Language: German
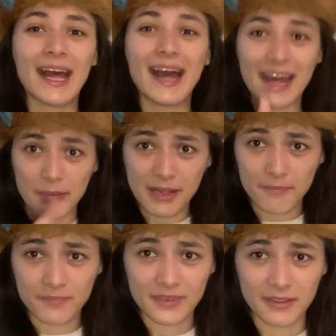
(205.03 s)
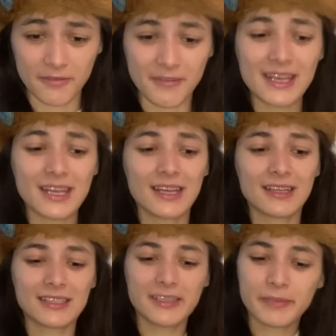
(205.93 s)
Aber wenn
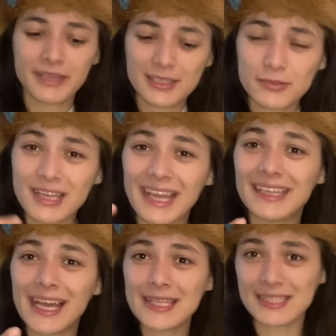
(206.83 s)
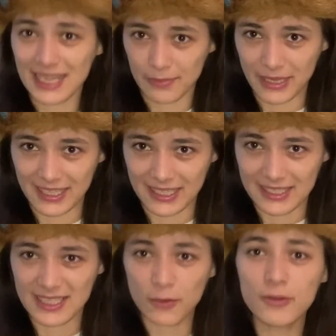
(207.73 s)
die Person ein Gastarbeiter
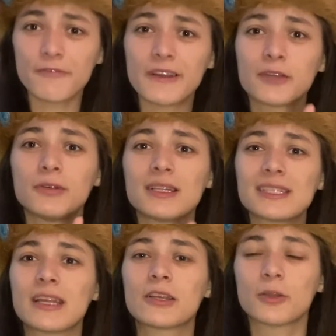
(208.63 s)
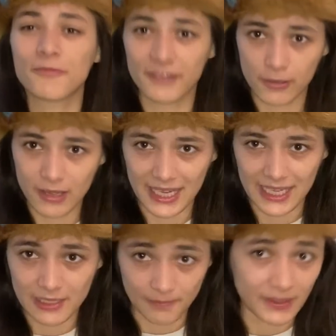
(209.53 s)
ist, der unverschuldet seinen Job verloren
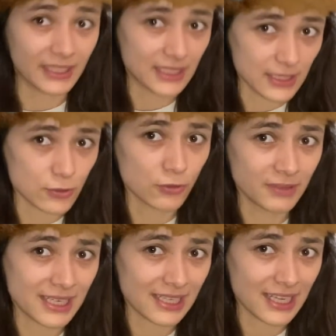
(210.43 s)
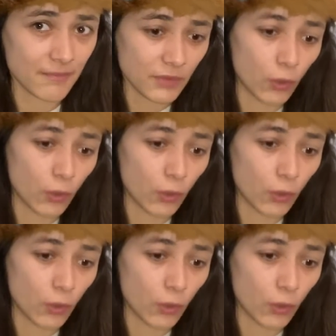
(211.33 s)
hat, dann geht das auch wieder klar.